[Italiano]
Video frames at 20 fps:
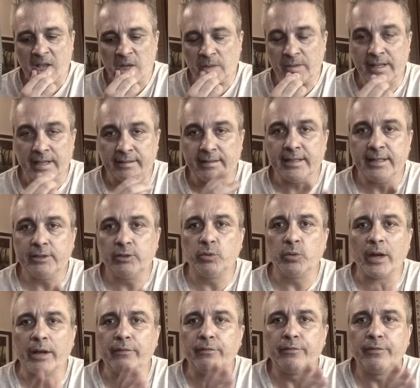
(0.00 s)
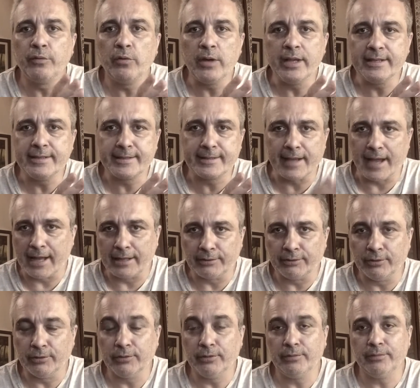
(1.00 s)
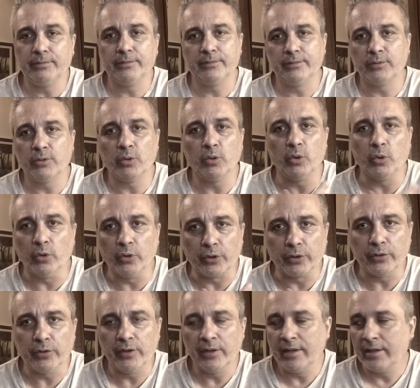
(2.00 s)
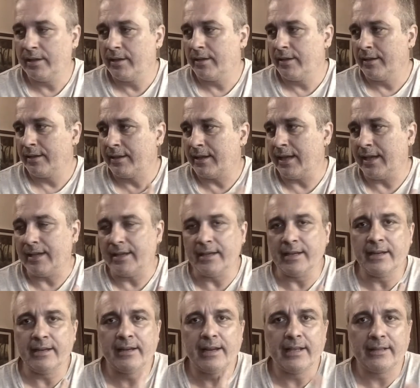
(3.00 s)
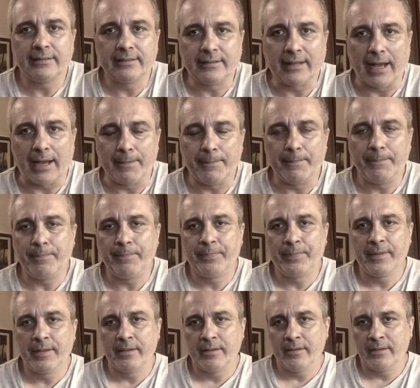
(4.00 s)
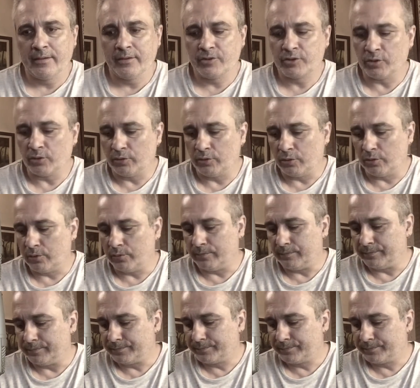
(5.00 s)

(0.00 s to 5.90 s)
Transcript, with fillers: quindi addirittura influenzando coloro che in realtà sono